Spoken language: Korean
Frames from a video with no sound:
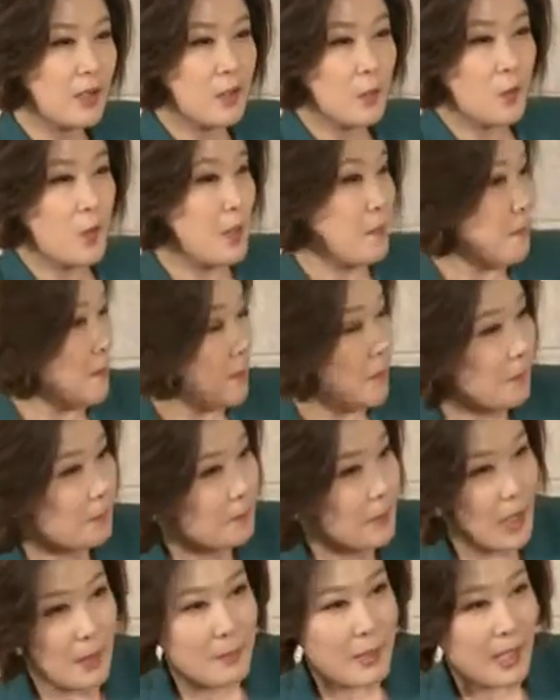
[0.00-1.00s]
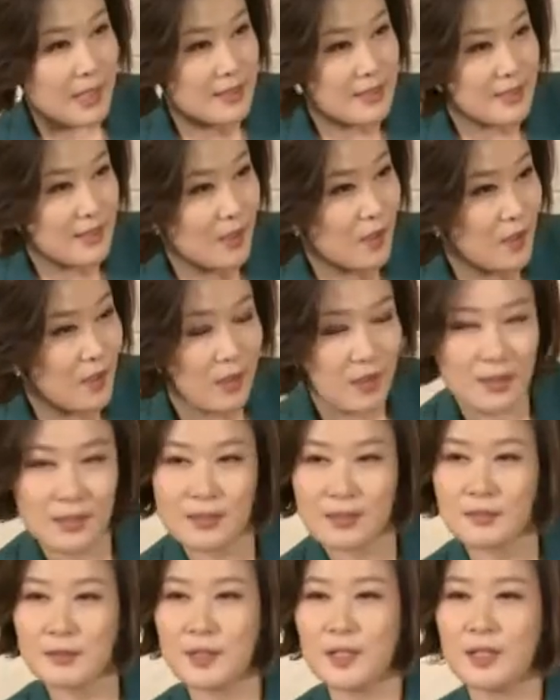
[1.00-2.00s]
왜 마음에 안 들어?
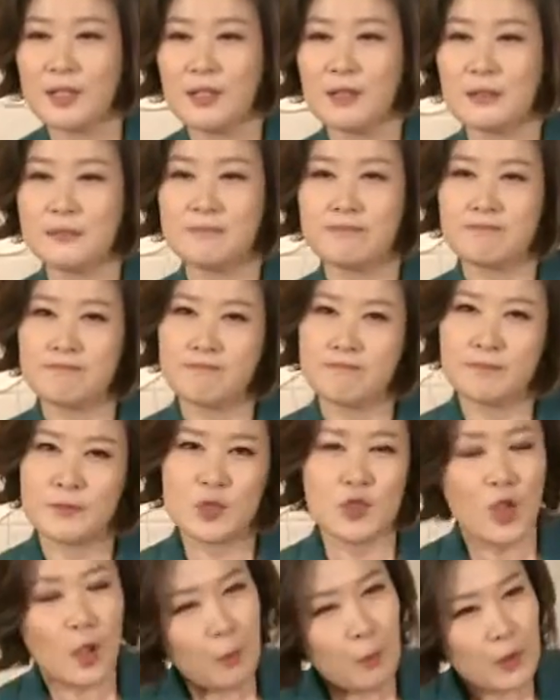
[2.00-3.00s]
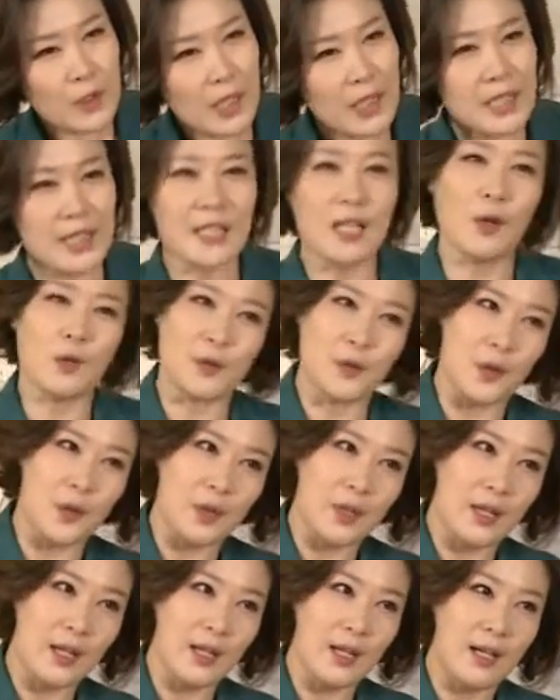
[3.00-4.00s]
음, 그것보단 이게
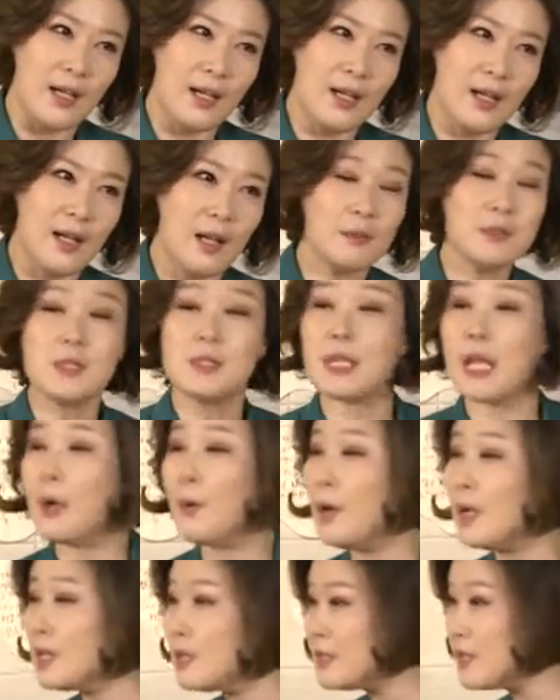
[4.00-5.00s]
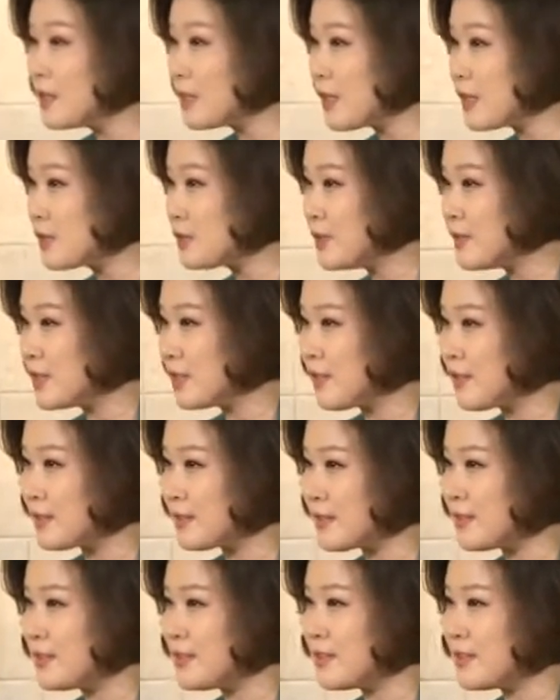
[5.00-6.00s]
어떨까? 하면서 대화를 이어갈 수 있는
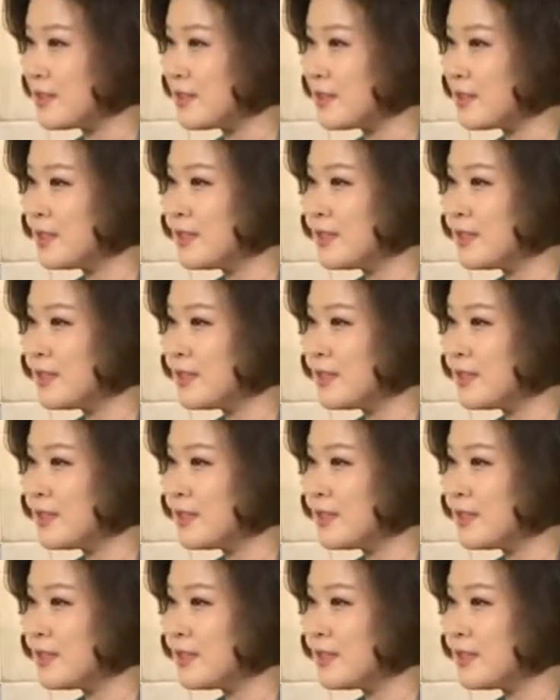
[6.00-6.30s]
거거든요.